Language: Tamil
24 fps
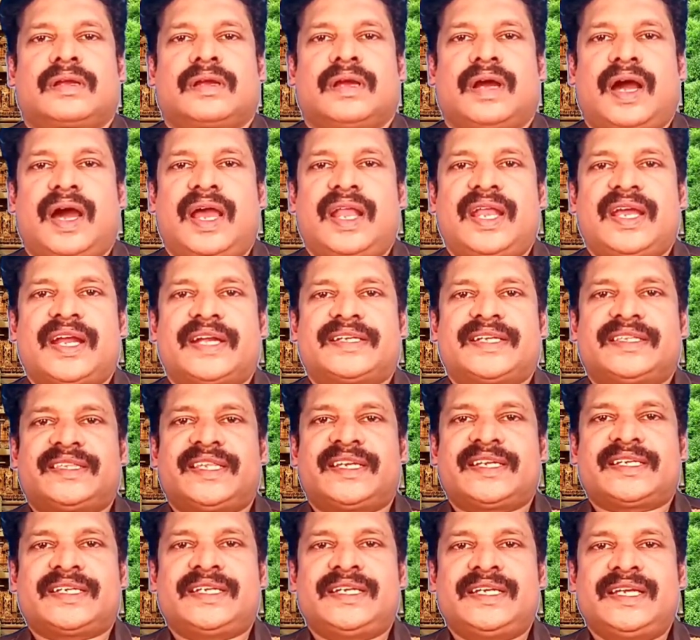
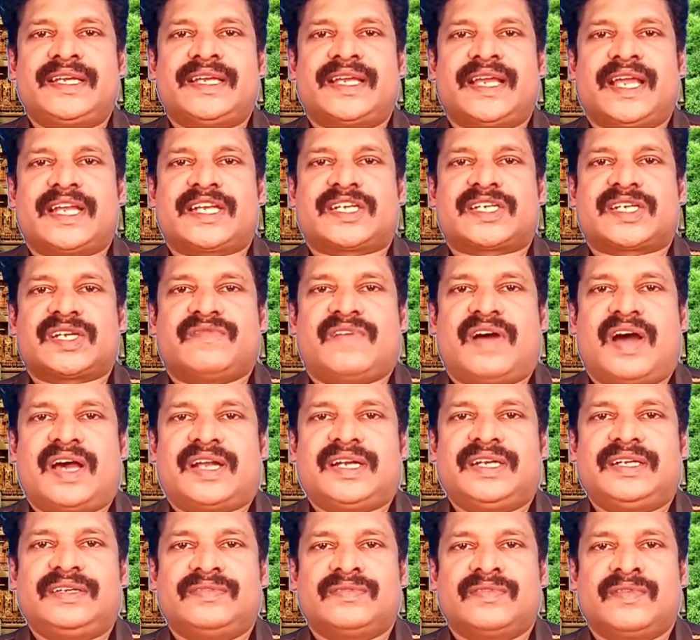காலகட்டத்திற்கு
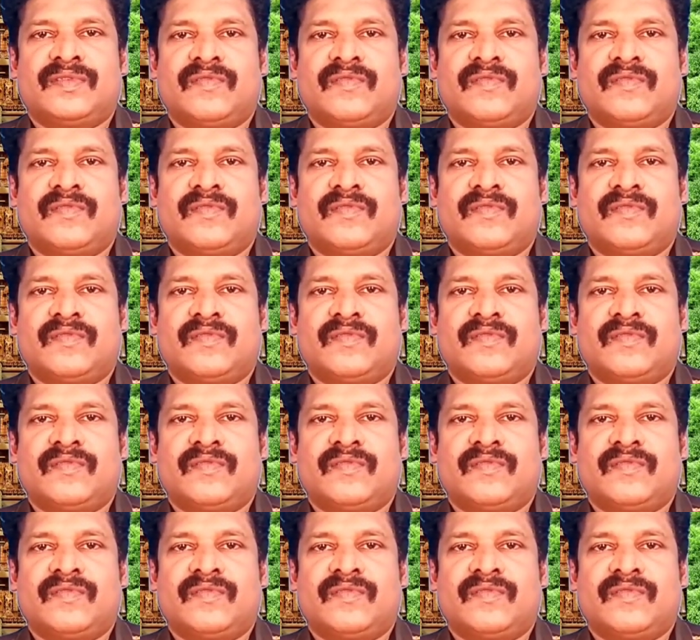ஏற்றவாறு